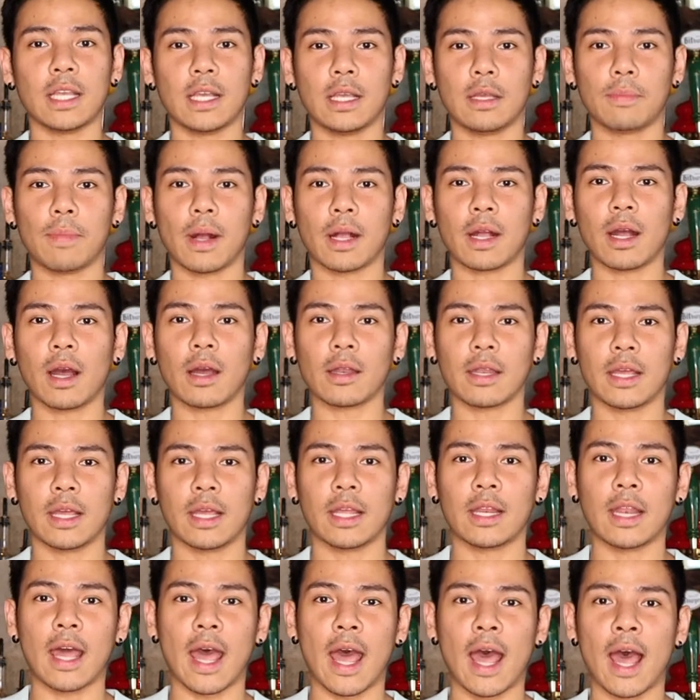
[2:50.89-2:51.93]
Thì
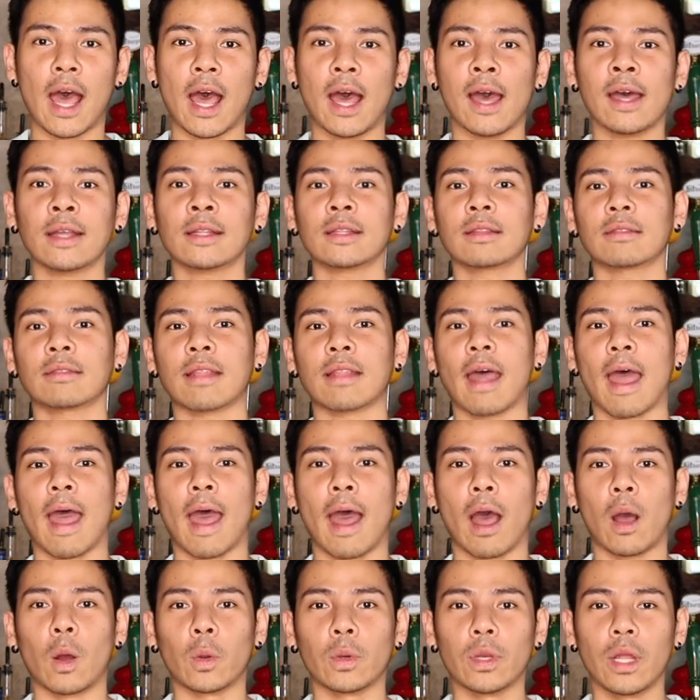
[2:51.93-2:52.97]
Bacardi đã
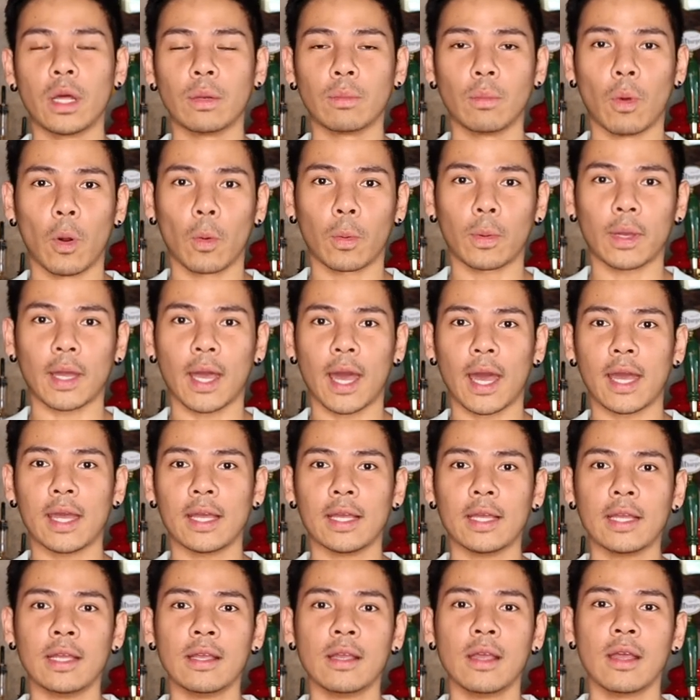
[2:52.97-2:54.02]
tạo nên một
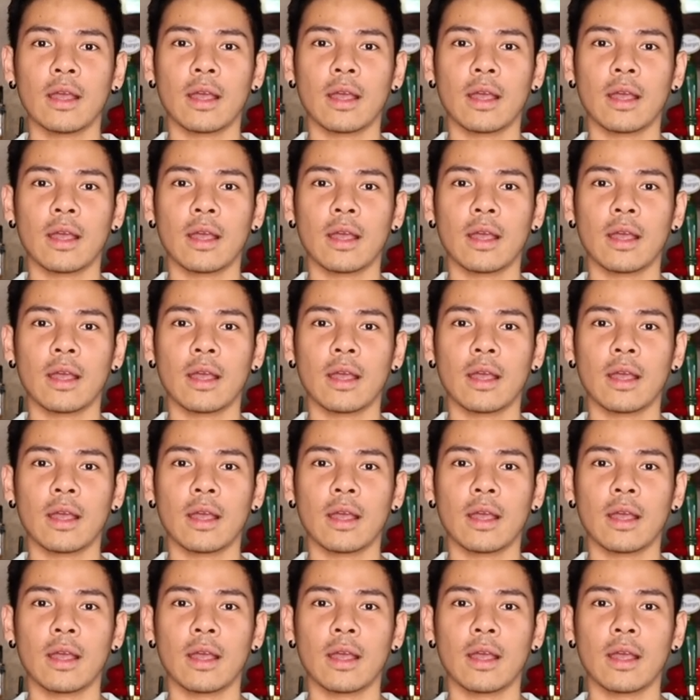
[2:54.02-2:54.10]
cái